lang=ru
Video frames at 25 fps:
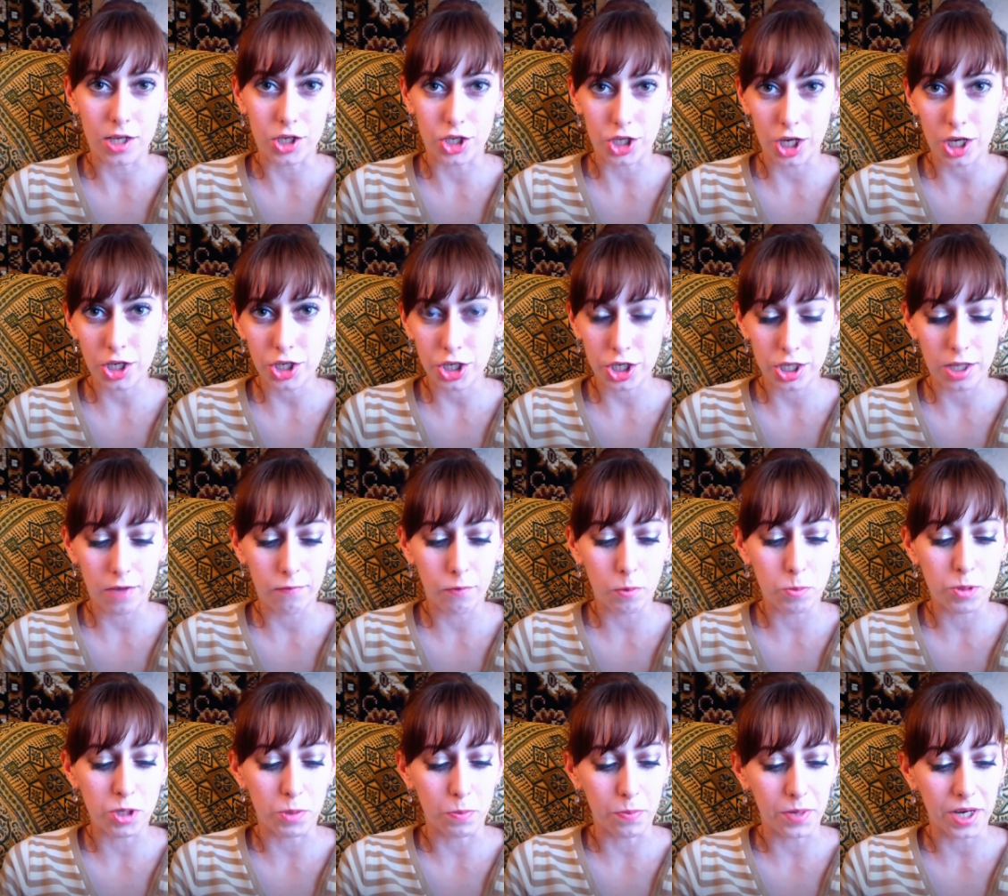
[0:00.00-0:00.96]
женщина, в
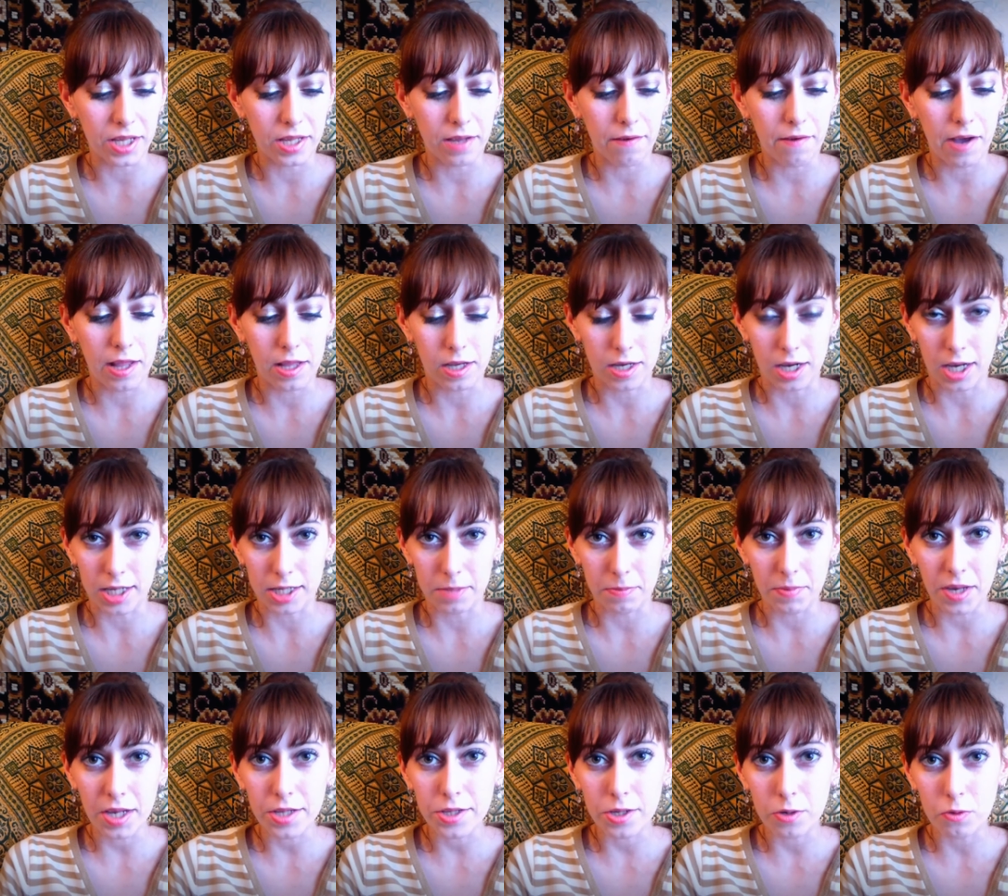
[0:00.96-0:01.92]
общем, продавала
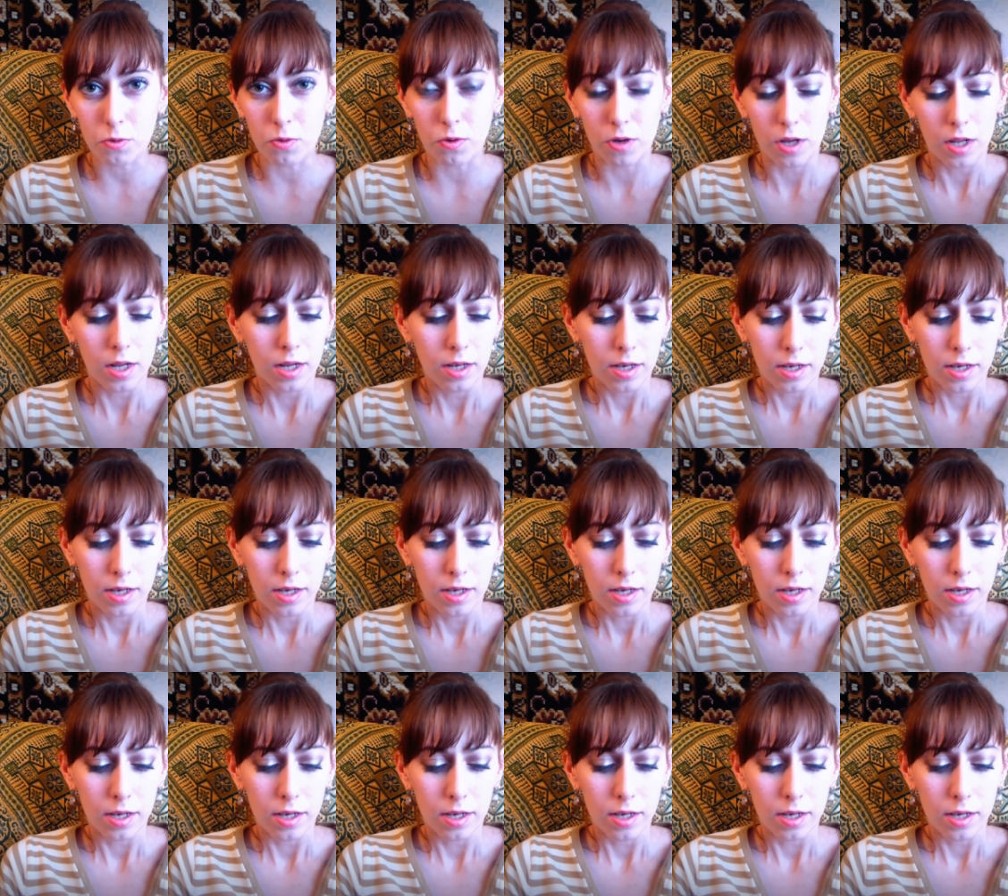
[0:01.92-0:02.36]
косметику.